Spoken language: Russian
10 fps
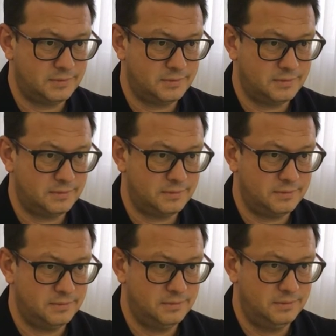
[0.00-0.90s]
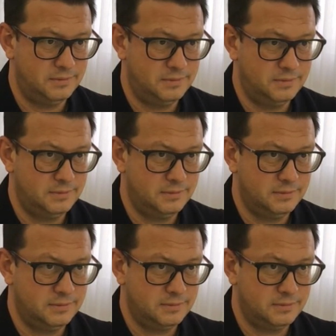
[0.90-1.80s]
А скажите, пожалуйста,
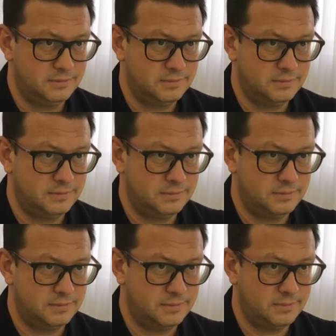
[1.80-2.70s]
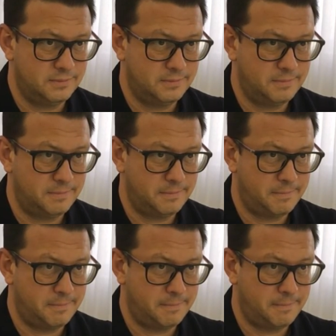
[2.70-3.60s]
вот деятельность Дмитрия
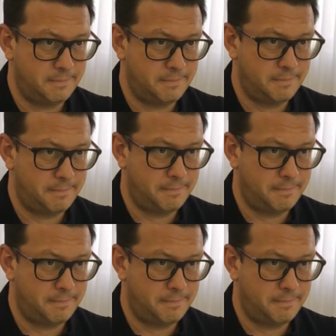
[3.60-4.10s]
Хвостова, она